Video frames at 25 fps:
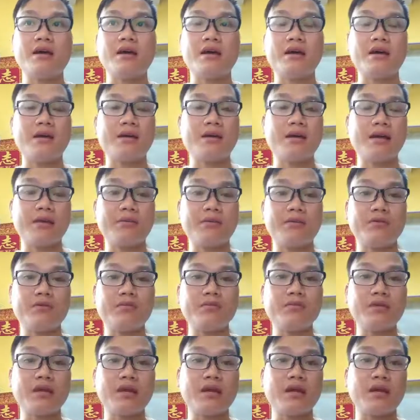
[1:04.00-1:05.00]
và làm cho
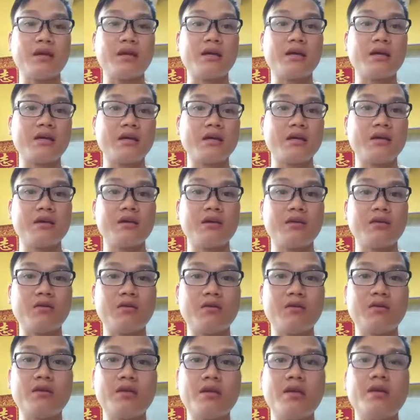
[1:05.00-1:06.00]
chúng ta
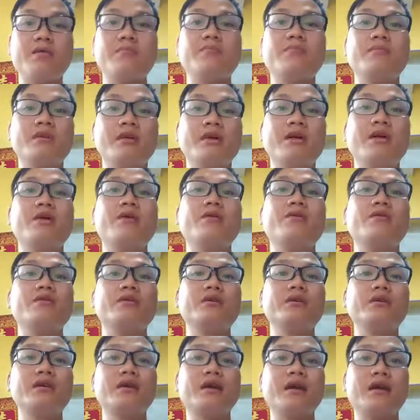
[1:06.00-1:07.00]
có thêm
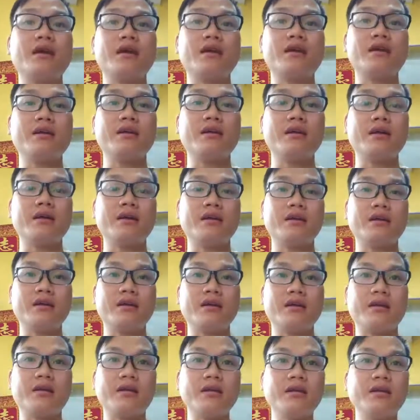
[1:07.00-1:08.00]
nhiều những cái cái
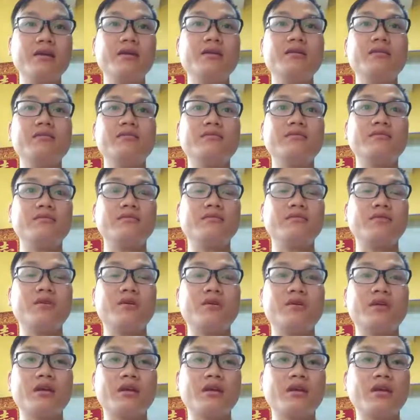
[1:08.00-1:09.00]
cái kiến thức
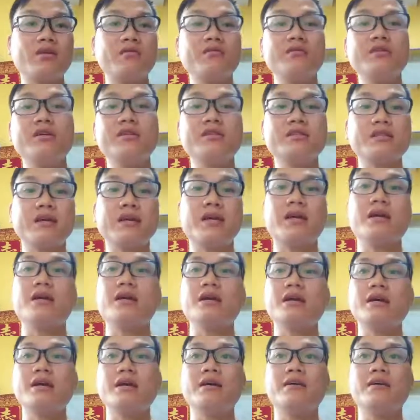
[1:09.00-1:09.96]
do thầy Hiếu chia sẻ